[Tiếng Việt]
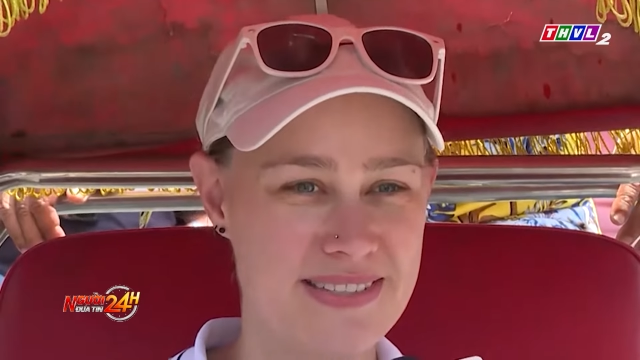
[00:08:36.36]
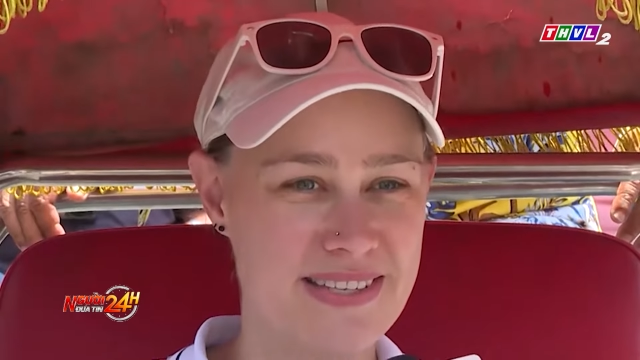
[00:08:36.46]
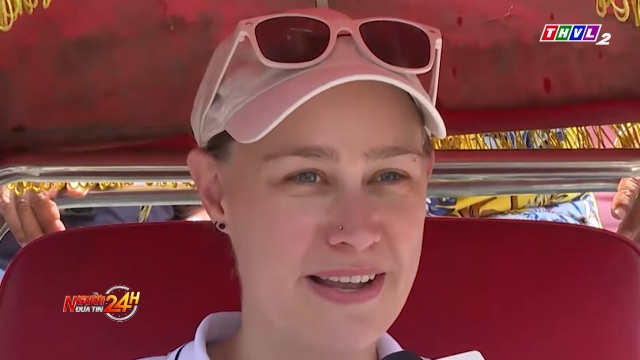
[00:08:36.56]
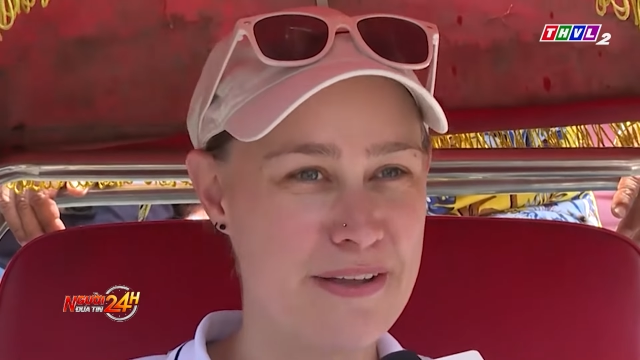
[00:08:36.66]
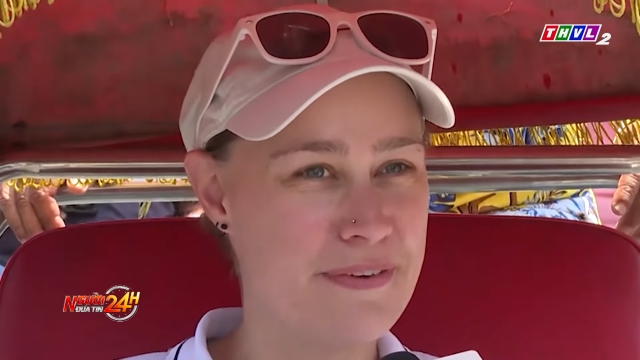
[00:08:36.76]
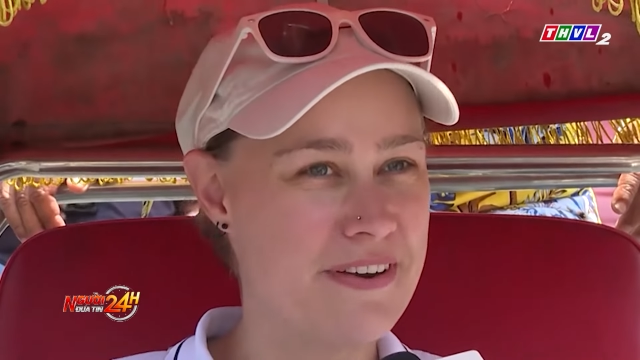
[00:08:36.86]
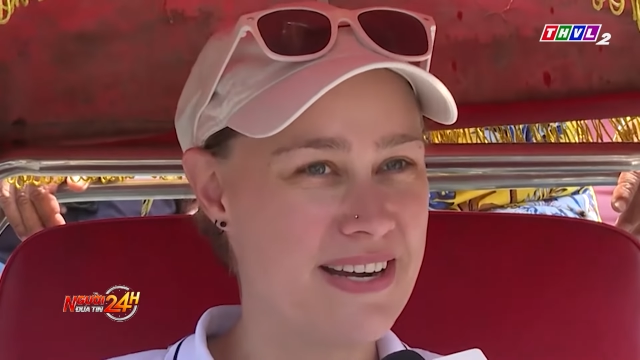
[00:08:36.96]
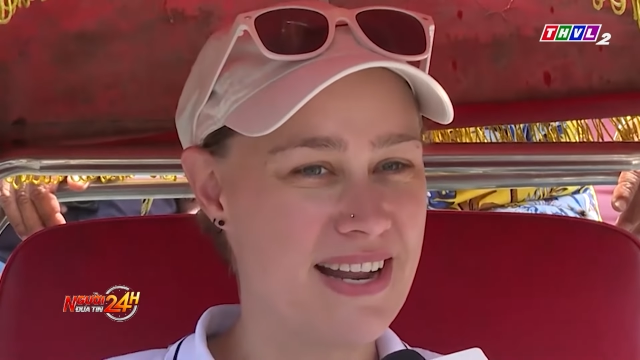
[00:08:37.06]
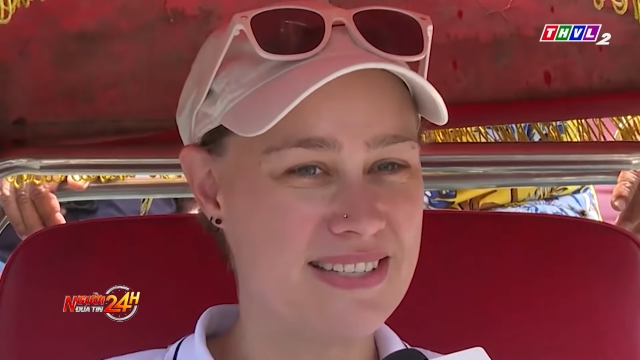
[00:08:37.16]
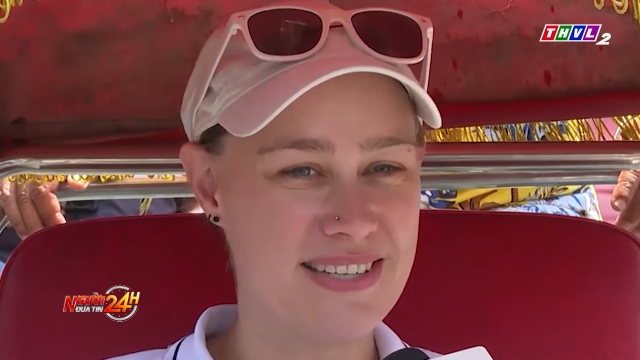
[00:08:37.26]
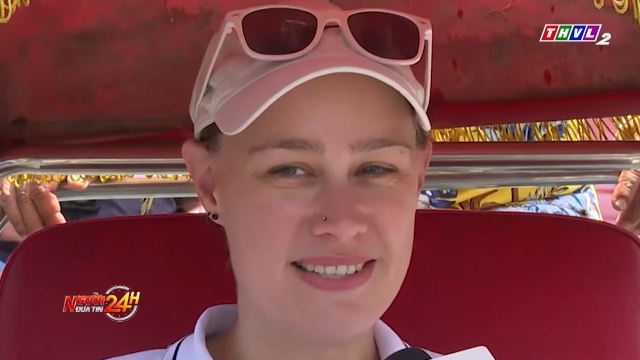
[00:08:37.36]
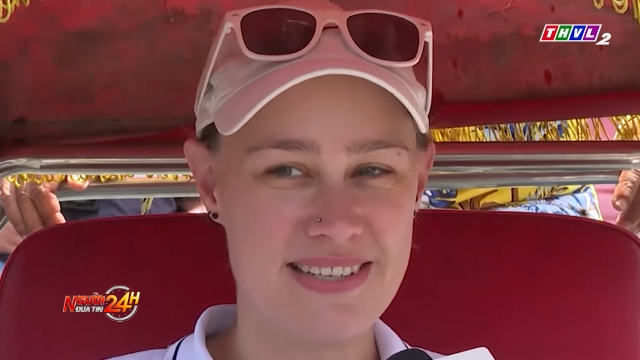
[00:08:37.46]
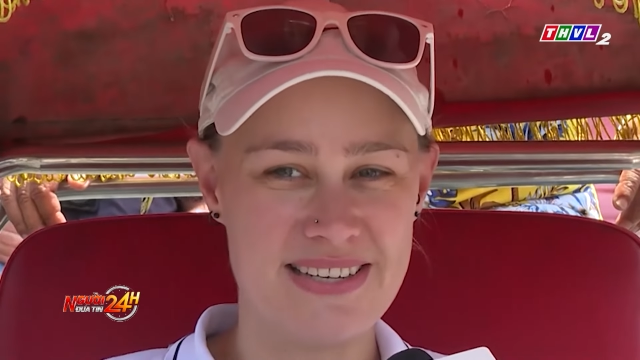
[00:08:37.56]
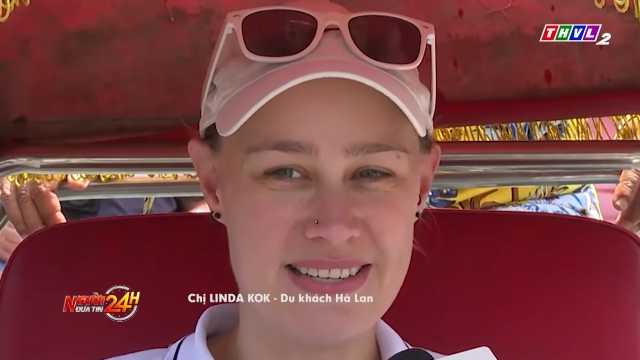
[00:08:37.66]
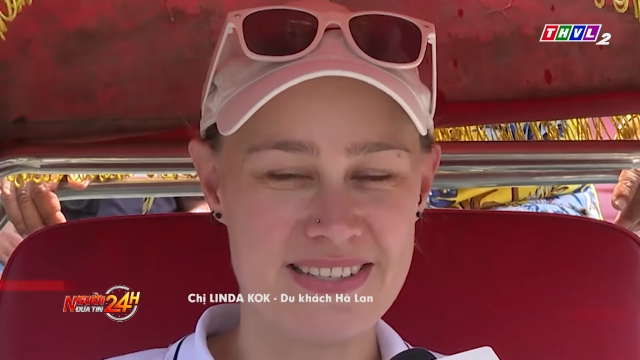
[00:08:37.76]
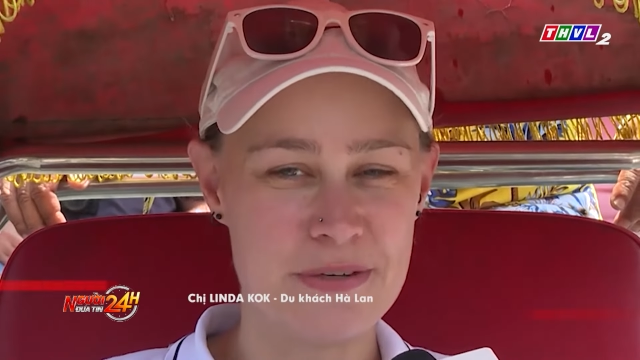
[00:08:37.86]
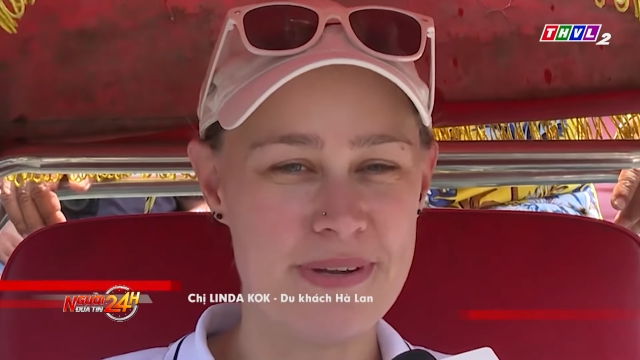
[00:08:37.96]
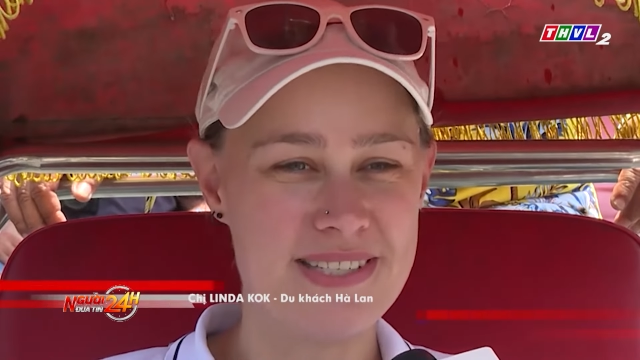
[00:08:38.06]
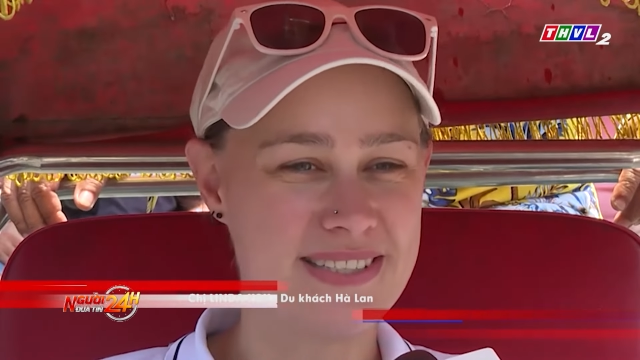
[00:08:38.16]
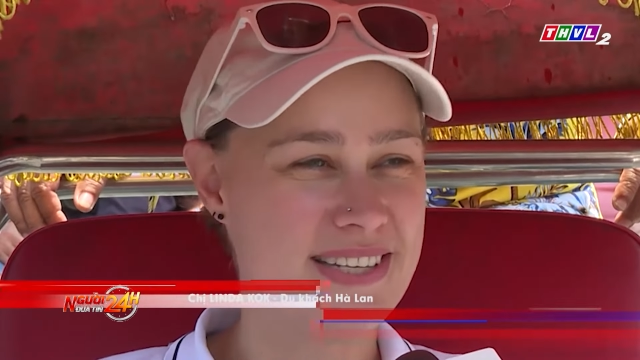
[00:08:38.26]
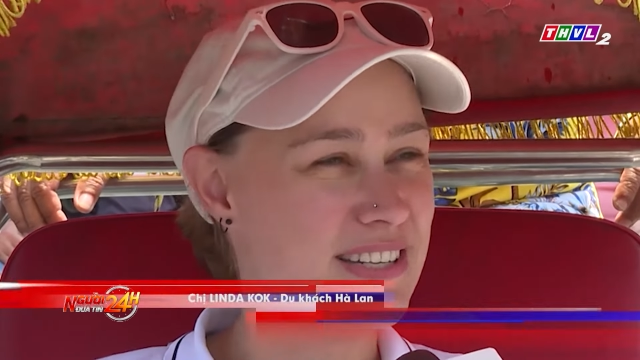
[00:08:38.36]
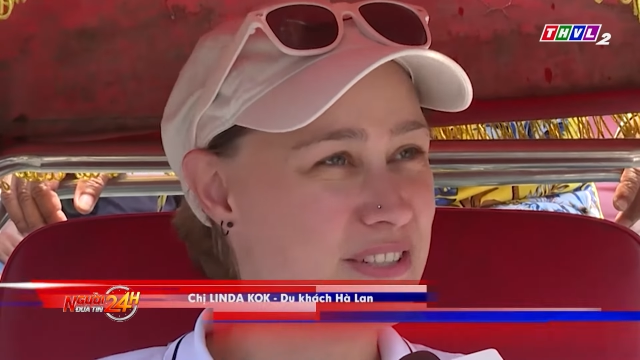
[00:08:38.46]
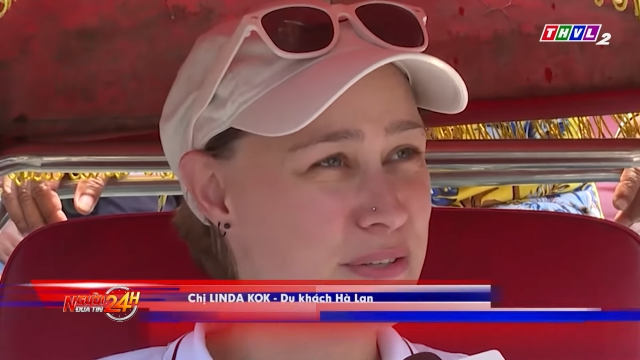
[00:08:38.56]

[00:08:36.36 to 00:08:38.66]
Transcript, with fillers: Tôi đã thấy một thành phố rất đẹp thông